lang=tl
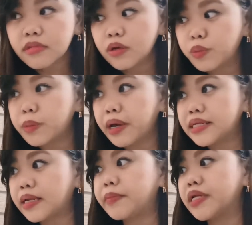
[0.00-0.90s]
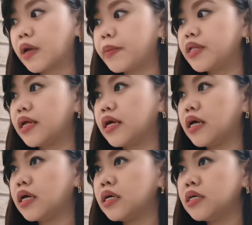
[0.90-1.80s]
Kung may makita man kami
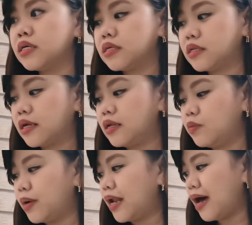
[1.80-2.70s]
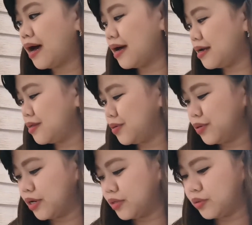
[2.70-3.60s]
na na lumalakad
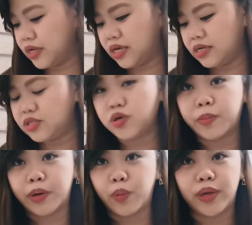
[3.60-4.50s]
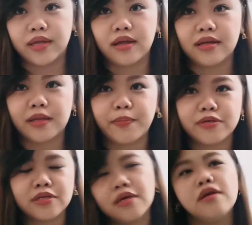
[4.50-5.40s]
or ano eh sobrang weak na
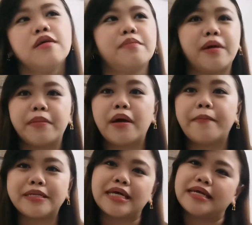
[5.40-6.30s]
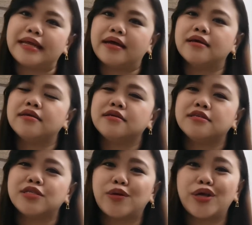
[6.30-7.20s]
tapos maya-maya patay na.
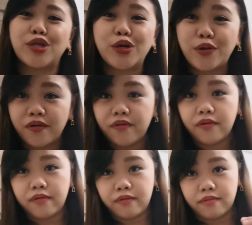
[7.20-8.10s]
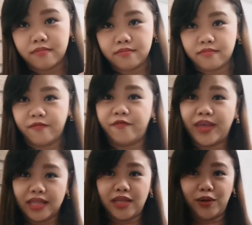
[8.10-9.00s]
So ito yung
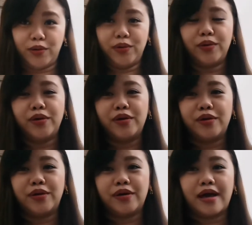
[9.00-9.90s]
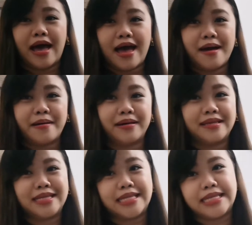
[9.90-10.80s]
video ha
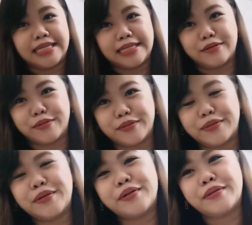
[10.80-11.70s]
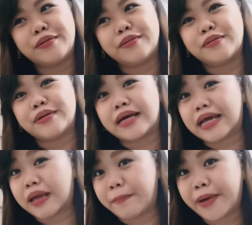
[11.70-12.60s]
nung
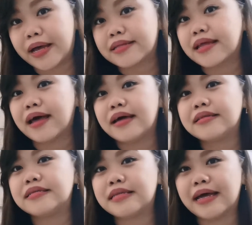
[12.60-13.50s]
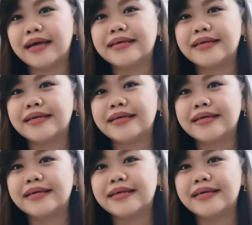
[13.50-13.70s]
garapata na